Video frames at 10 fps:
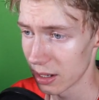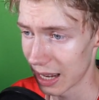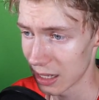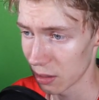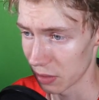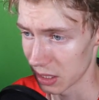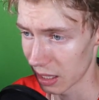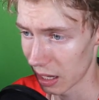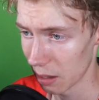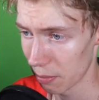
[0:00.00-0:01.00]
Tales of
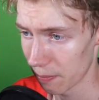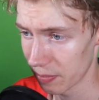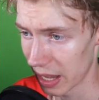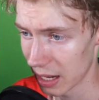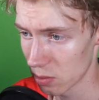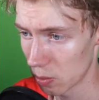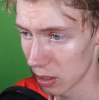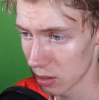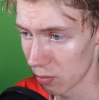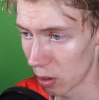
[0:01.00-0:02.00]
Escape, Hedge
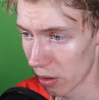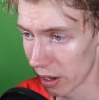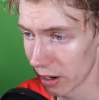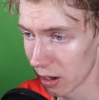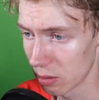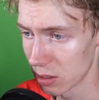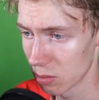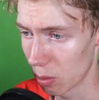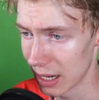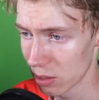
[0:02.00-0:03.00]
Wars und War Thunder und
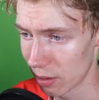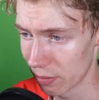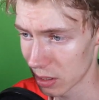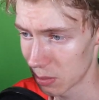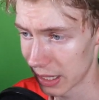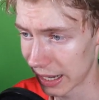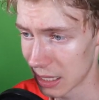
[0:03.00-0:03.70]
Wildcraft, Dog Simulator,